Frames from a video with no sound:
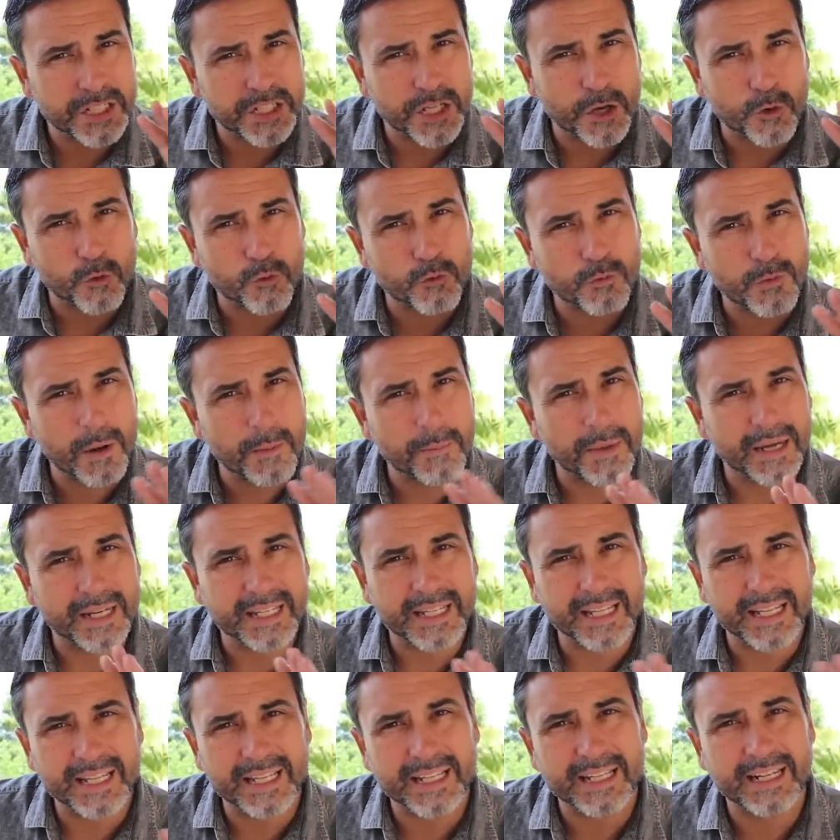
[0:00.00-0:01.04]
de alguma
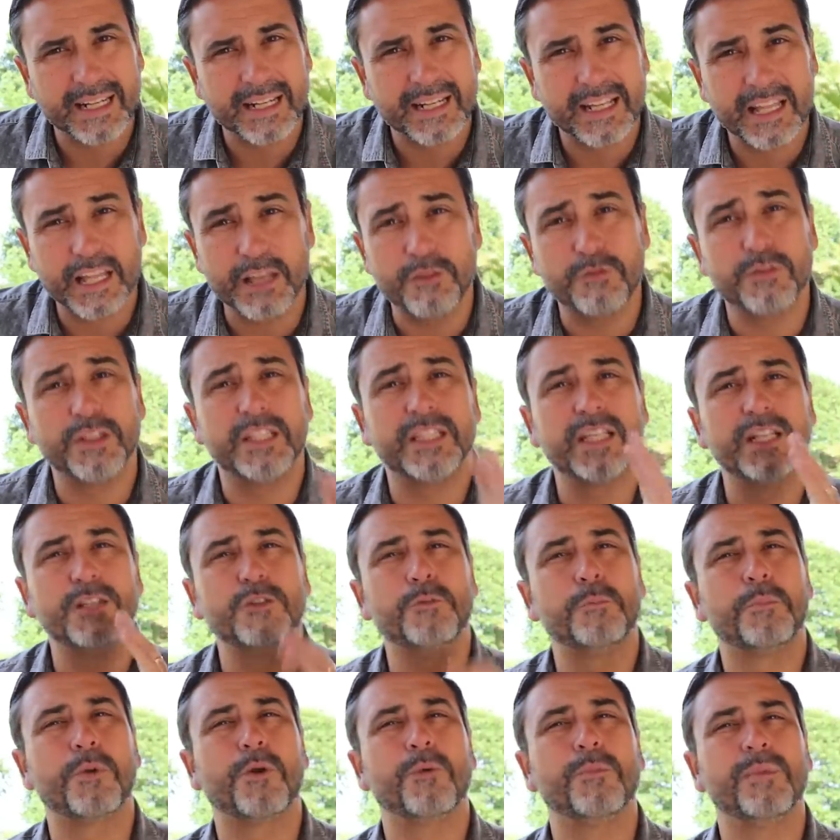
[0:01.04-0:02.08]
maneira evitando
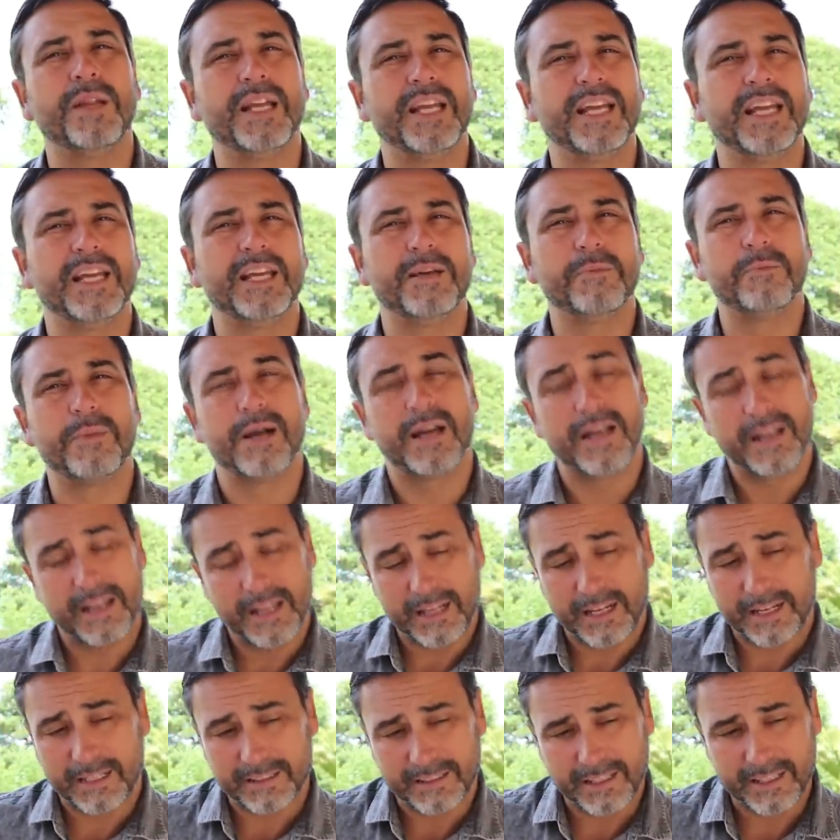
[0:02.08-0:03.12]
o problema,
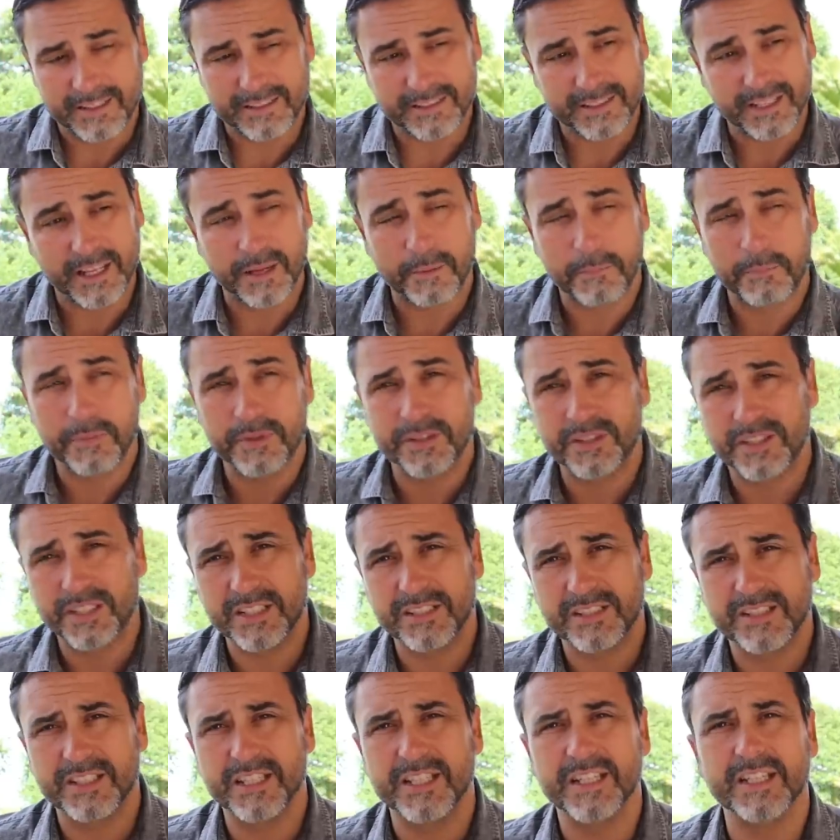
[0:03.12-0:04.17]
ela está sempre se
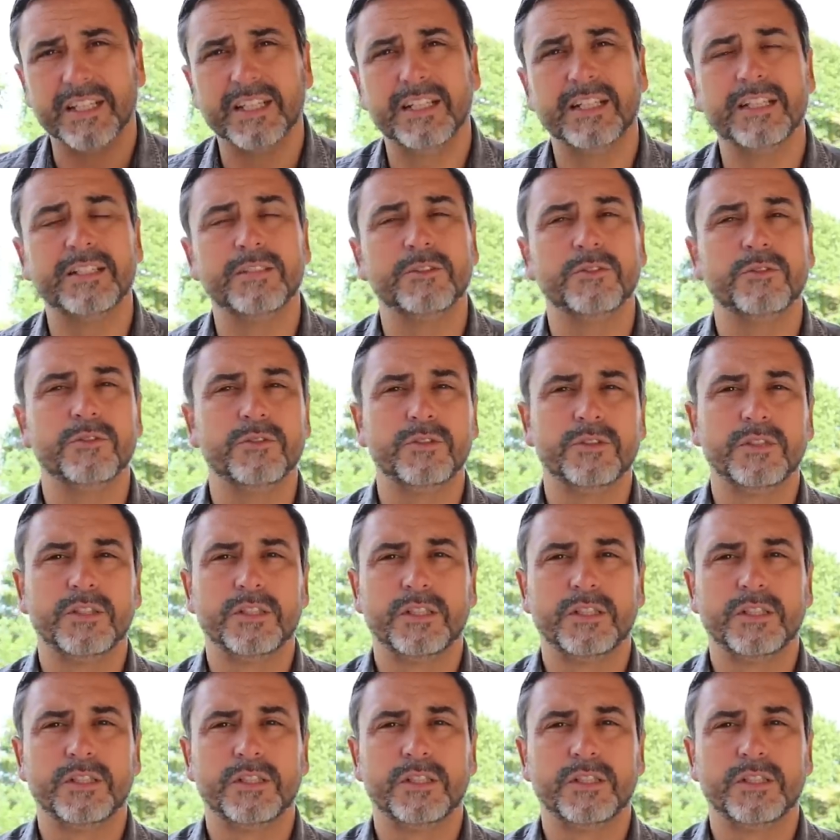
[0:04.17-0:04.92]
esguiando.